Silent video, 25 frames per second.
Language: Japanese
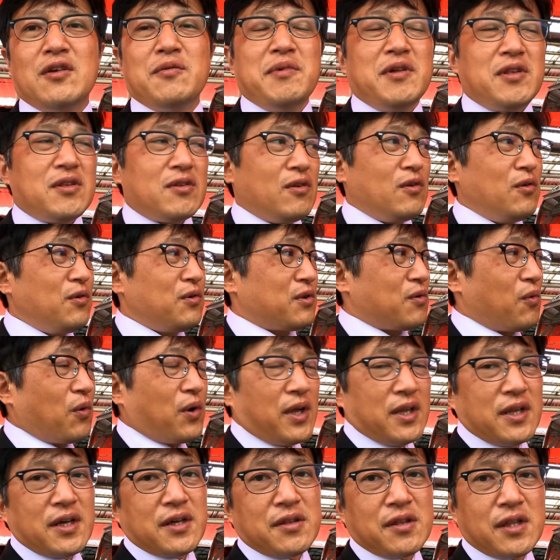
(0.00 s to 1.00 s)
湯水のようにお
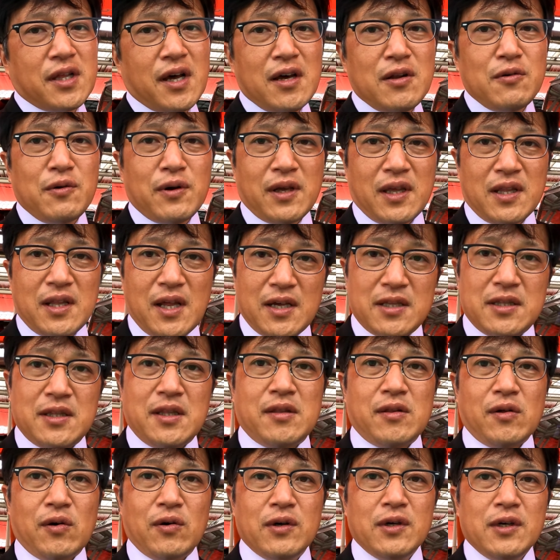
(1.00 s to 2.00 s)
金が使えるわけないん
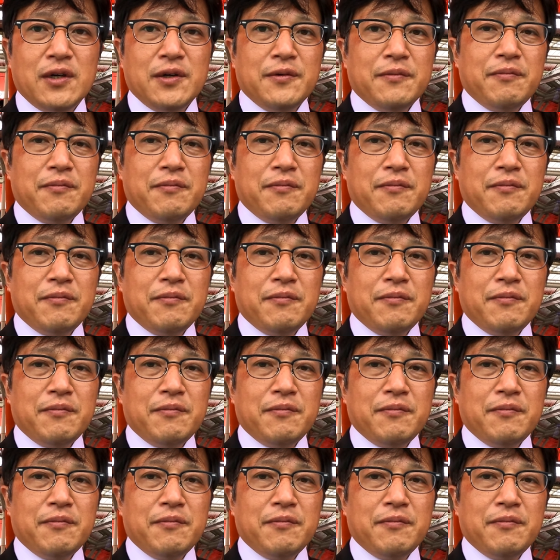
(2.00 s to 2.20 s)
ですよ。